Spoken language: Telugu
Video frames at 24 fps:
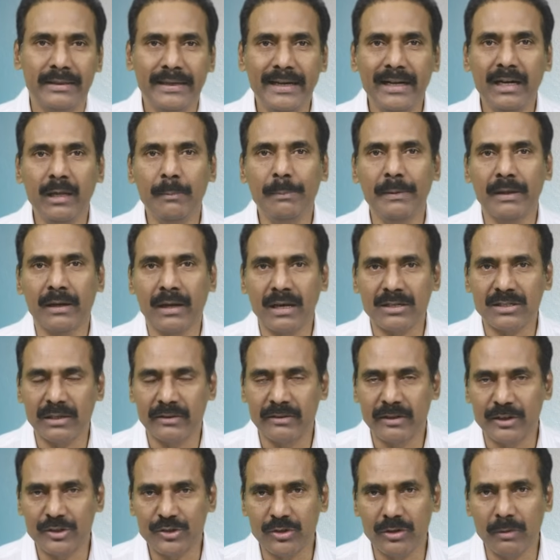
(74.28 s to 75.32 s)
టీడీపీ రాష్ట్ర
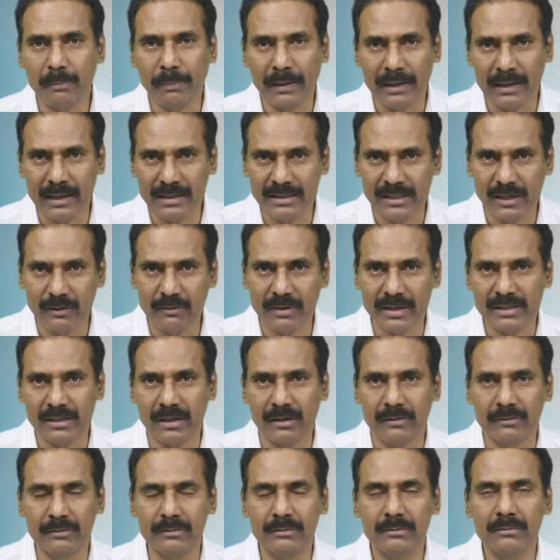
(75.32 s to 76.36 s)
అధ్యక్షుడు పల్లా
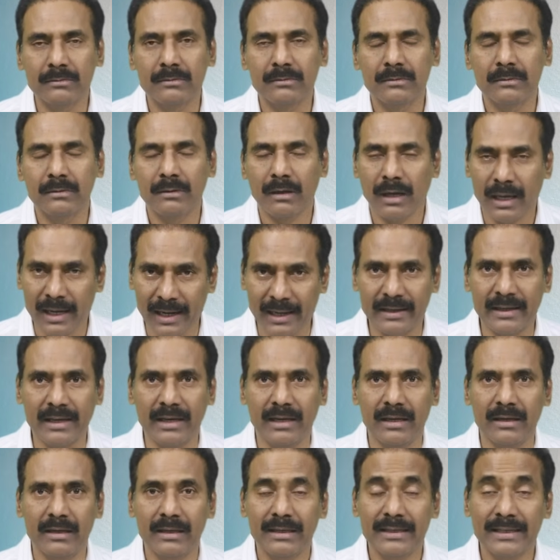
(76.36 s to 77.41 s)
శ్రీనివాసరావు అలాగే
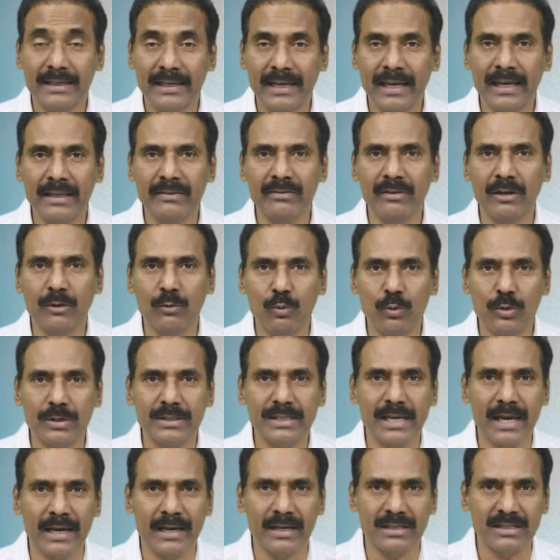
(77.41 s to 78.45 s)
కేంద్ర ఉక్కు
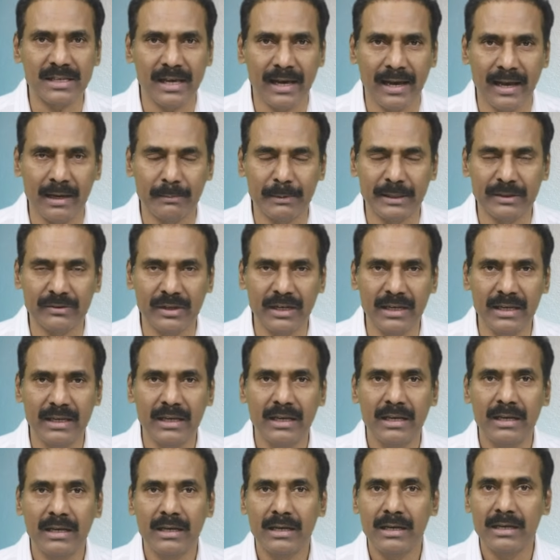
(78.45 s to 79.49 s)
శాఖ సహాయ మంత్రి
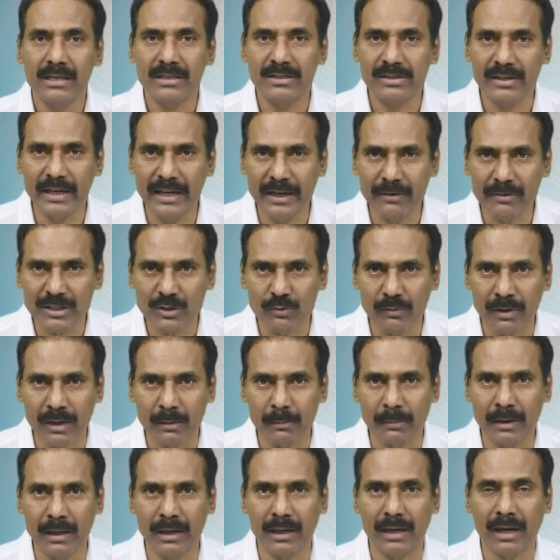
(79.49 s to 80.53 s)
శ్రీనివాస
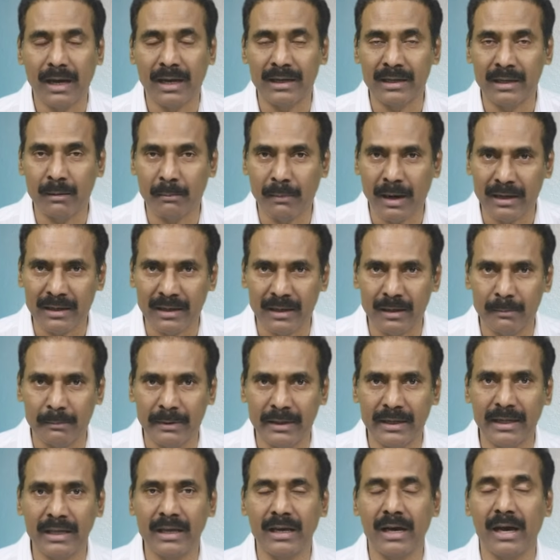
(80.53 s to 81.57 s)
వర్మ అన్న మాటలను
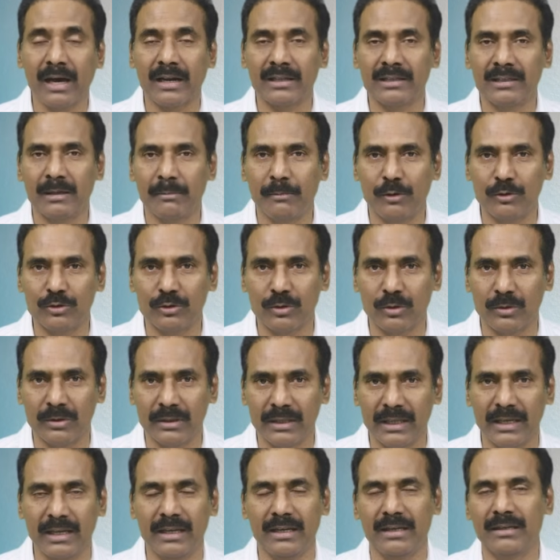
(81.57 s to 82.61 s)
బట్టి
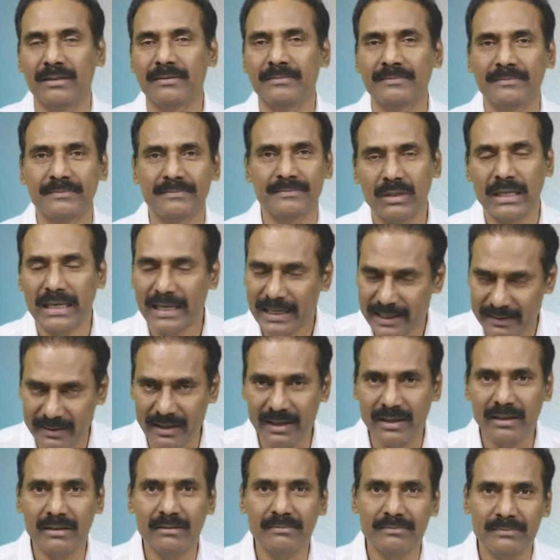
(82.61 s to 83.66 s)
అర్థమవుతోంది
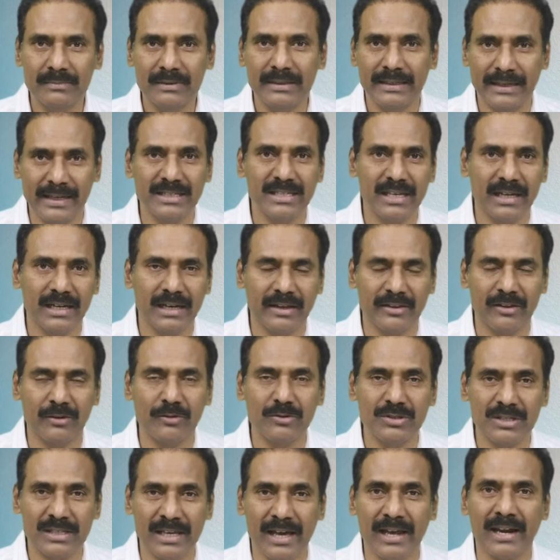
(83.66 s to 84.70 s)
ఇది డీసీ
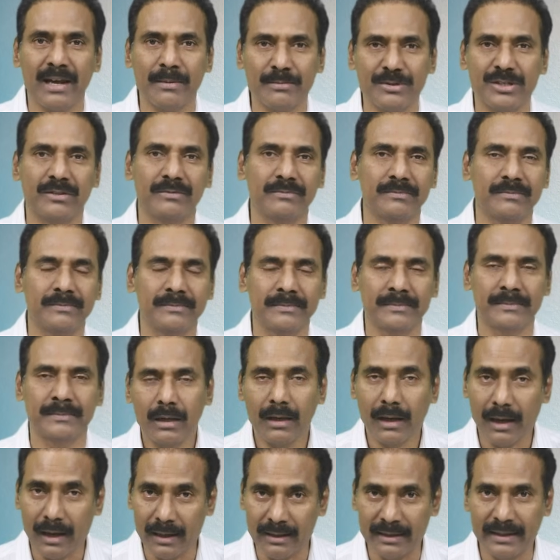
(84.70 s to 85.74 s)
కథనం సారాంశం
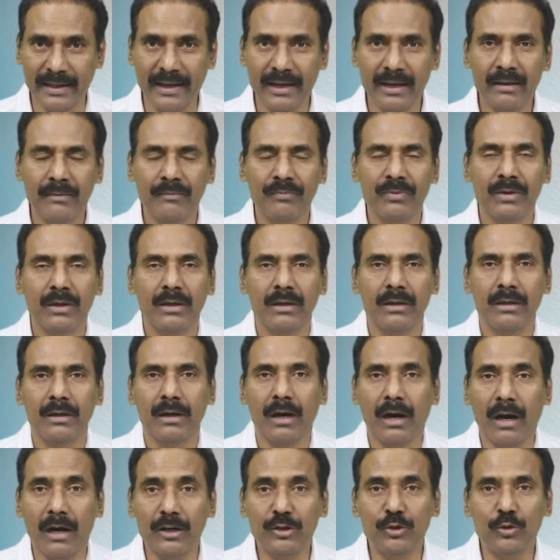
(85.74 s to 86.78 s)
అంటే
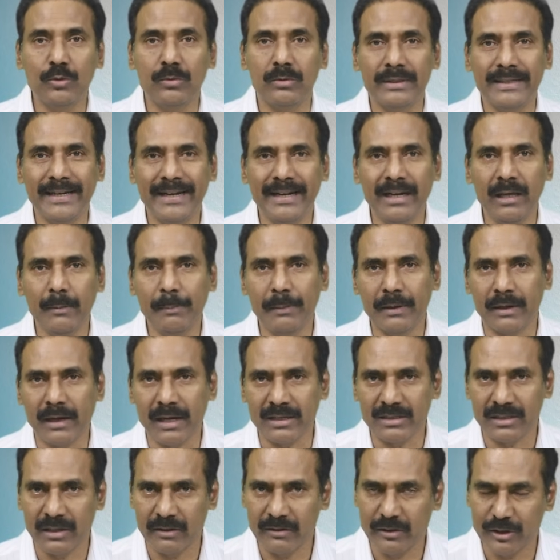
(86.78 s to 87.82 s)
అటు టీడీపీ
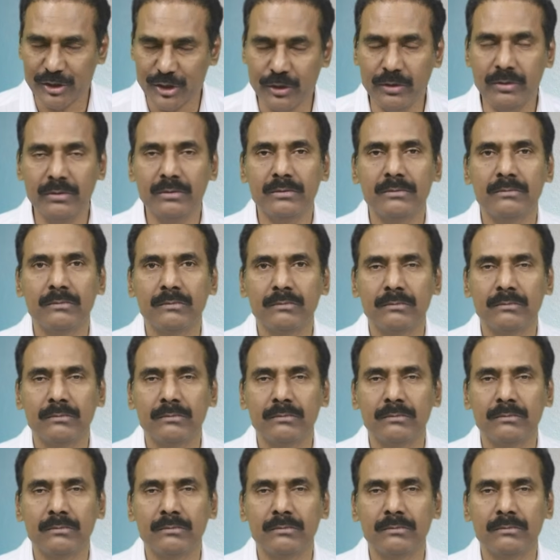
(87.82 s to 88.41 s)
రాష్ట్ర అధ్యక్షుడు